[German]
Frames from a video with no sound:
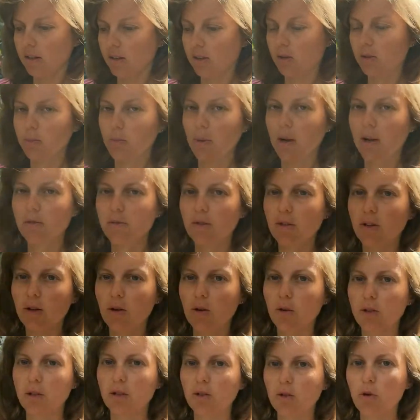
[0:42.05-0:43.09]
Zumal wir
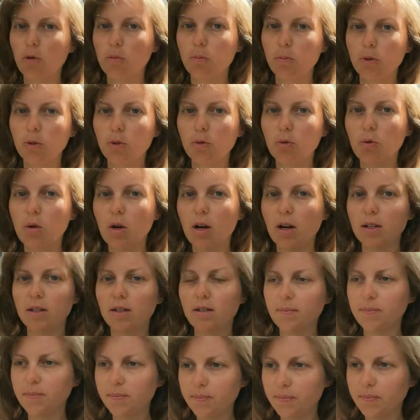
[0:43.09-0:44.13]
auch dann noch Besuch
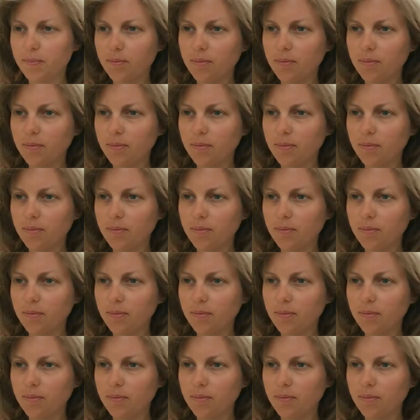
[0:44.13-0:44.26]
hatten.